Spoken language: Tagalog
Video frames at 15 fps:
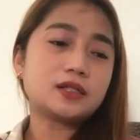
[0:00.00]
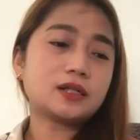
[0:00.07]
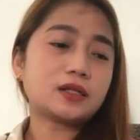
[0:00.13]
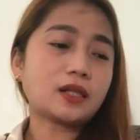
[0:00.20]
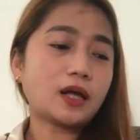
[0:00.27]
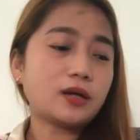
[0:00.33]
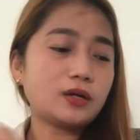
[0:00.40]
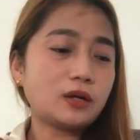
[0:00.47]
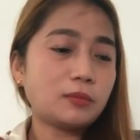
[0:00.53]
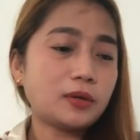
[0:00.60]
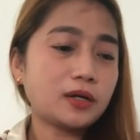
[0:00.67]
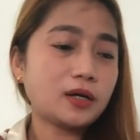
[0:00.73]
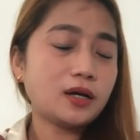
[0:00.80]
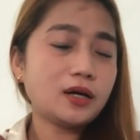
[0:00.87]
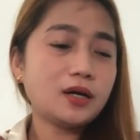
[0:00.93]
Ito tayo ng
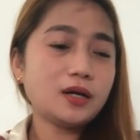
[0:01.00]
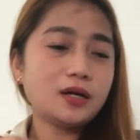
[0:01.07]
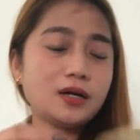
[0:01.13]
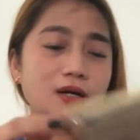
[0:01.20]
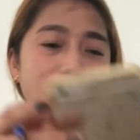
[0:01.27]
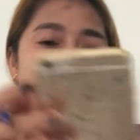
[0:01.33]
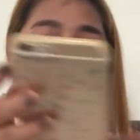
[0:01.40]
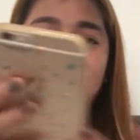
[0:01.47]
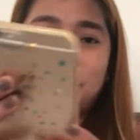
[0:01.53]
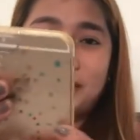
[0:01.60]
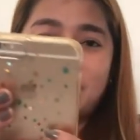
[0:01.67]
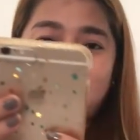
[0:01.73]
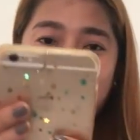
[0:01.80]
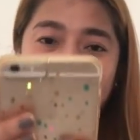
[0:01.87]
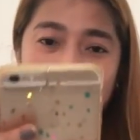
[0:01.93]
mga
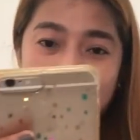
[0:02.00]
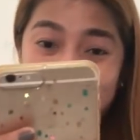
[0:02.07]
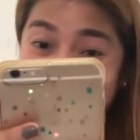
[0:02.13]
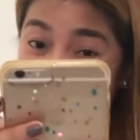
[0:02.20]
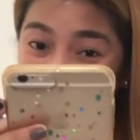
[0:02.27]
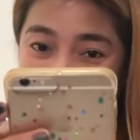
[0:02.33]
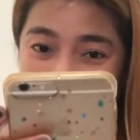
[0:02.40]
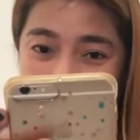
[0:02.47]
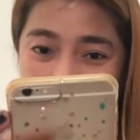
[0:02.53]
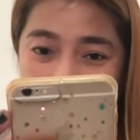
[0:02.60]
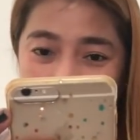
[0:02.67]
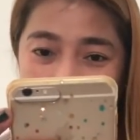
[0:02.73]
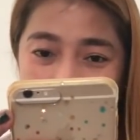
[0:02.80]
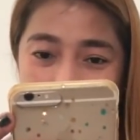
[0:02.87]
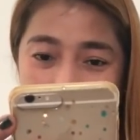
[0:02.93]
dapat
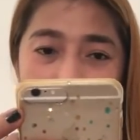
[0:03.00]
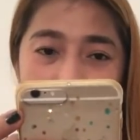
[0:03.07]
kilistas.